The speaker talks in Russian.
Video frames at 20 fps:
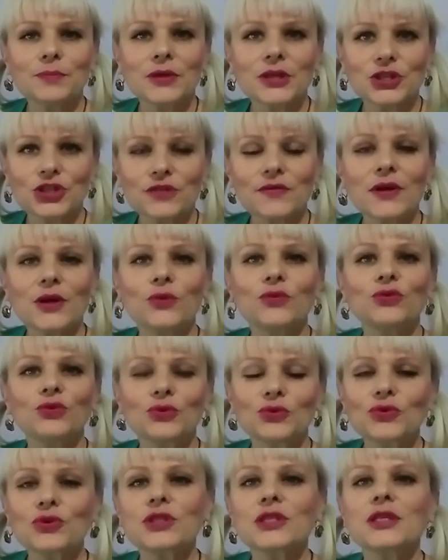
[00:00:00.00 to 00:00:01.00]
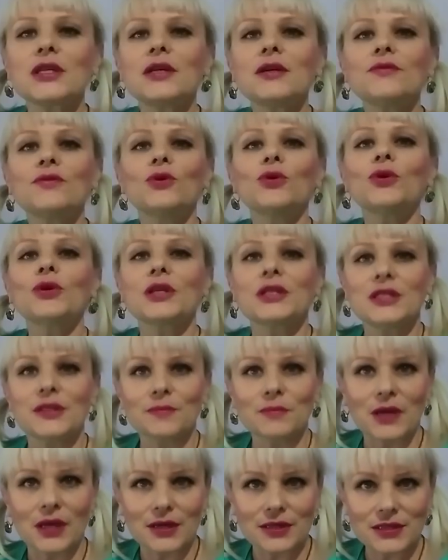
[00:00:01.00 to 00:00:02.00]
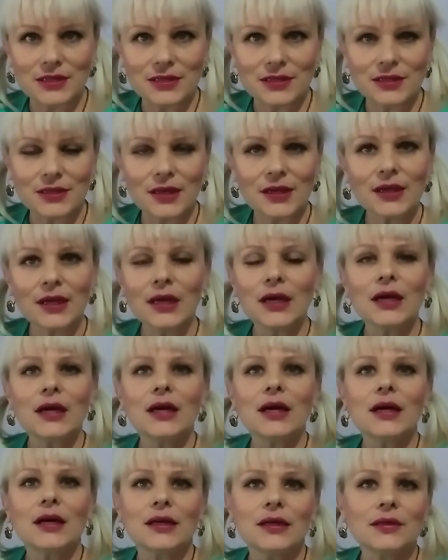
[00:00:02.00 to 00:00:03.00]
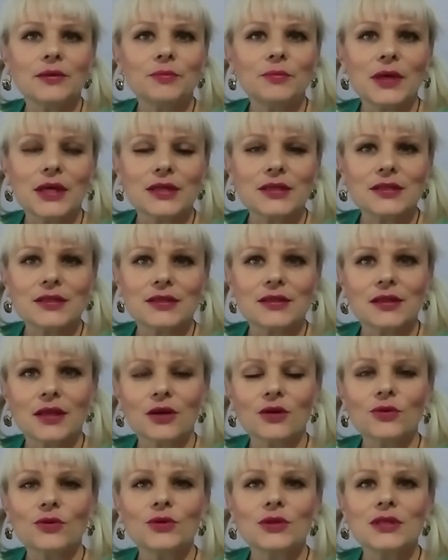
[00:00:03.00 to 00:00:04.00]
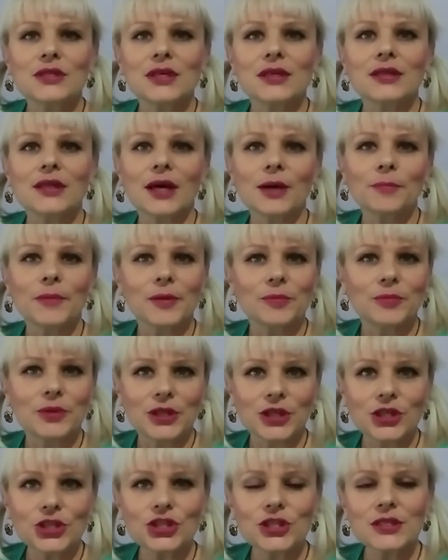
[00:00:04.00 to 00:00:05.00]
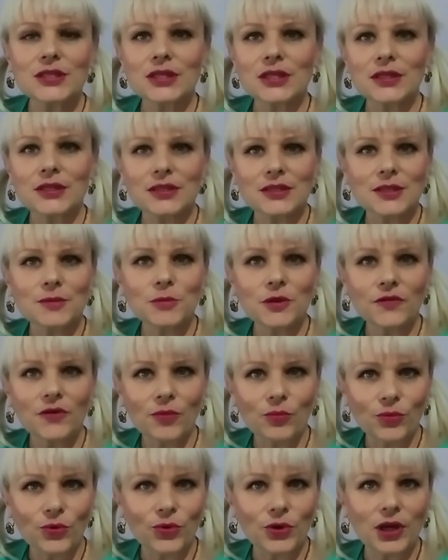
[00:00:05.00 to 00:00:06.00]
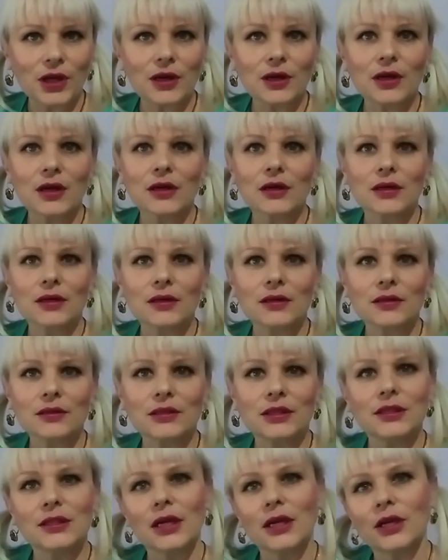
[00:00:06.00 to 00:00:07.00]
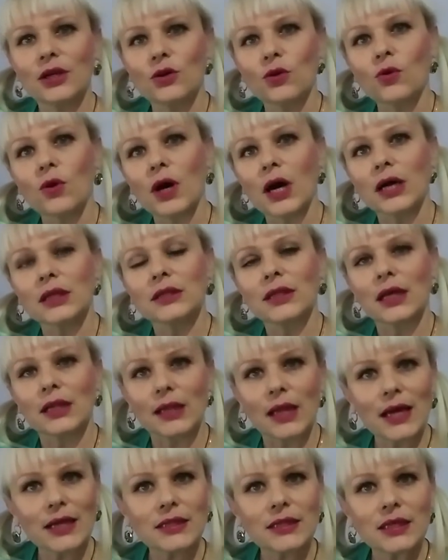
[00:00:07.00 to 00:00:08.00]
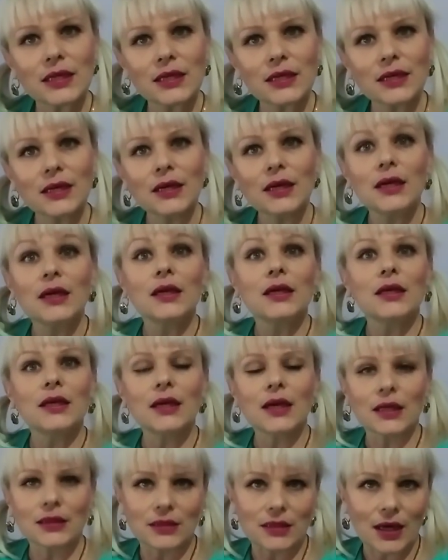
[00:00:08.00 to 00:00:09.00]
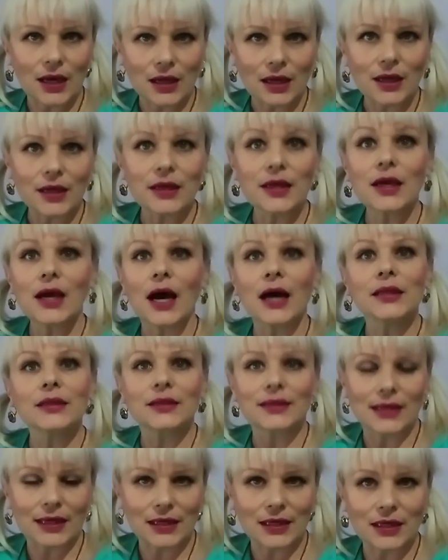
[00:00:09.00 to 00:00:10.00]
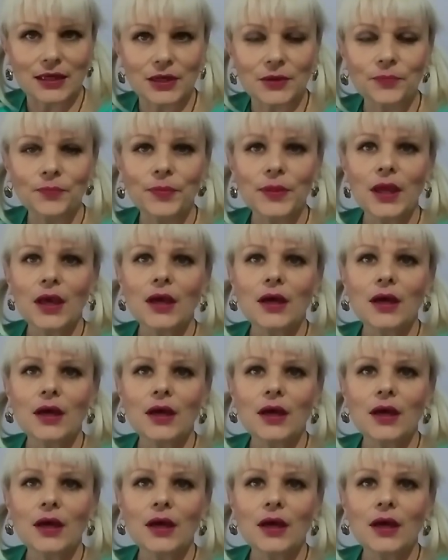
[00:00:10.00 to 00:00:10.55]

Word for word: проживаю в Турции, в городе Мерсине. Мерсин находится на побережье Средиземного моря, недалеко от Алании и, Ата, и Анталии.